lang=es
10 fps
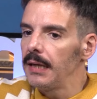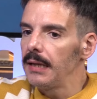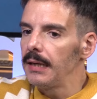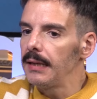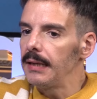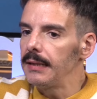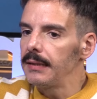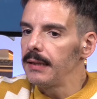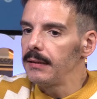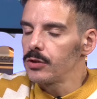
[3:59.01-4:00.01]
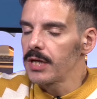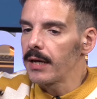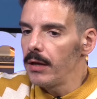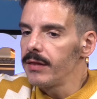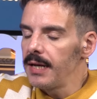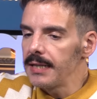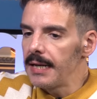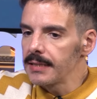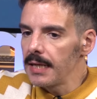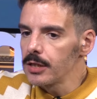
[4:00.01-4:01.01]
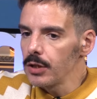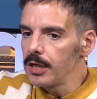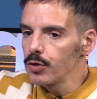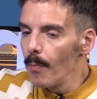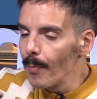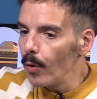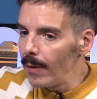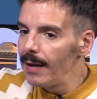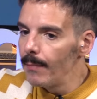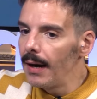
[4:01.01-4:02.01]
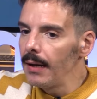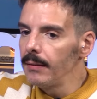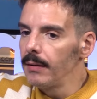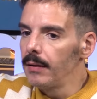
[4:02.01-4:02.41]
eh, o sea, quiero decir, es, un problema